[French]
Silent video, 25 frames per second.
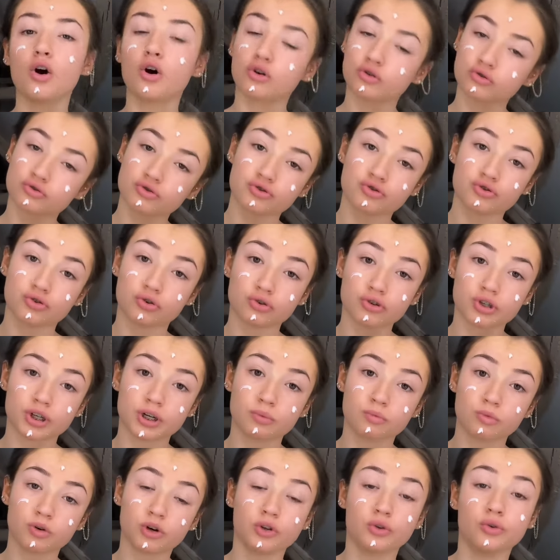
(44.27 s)
Ensuite, je rentre
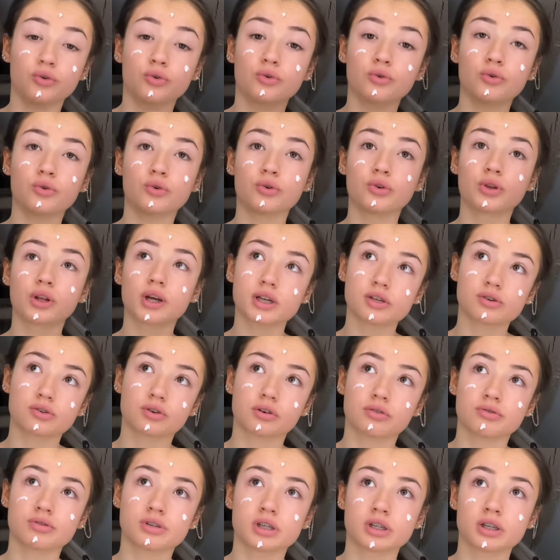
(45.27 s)
chez moi de
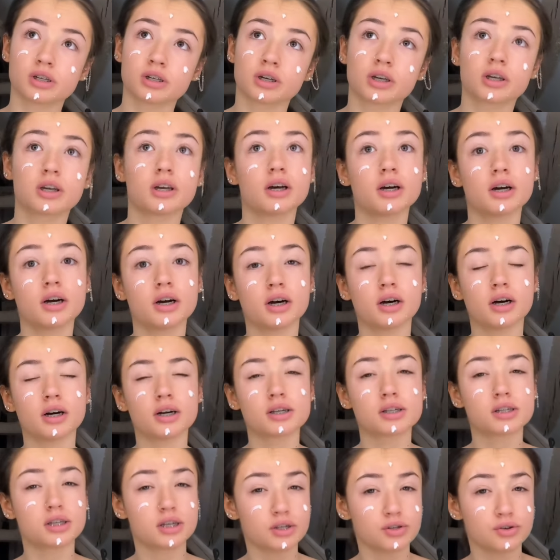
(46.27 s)
13h45
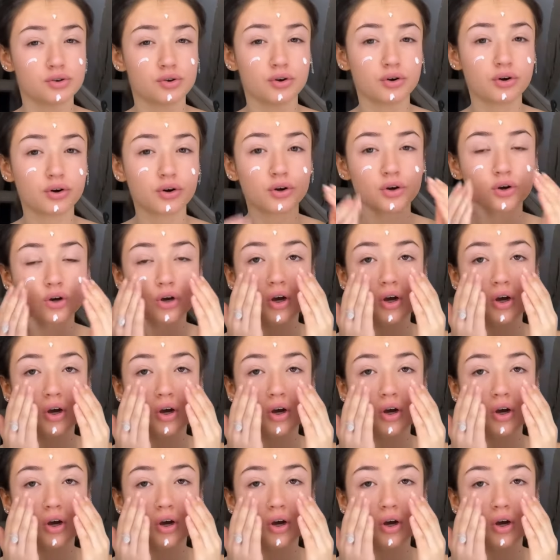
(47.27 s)
à 16h.